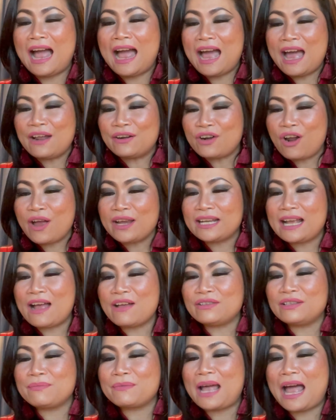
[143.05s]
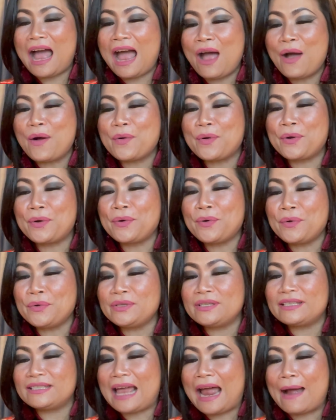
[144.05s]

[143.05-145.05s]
ห้าร้อยเก้าสิบเก้าคูณ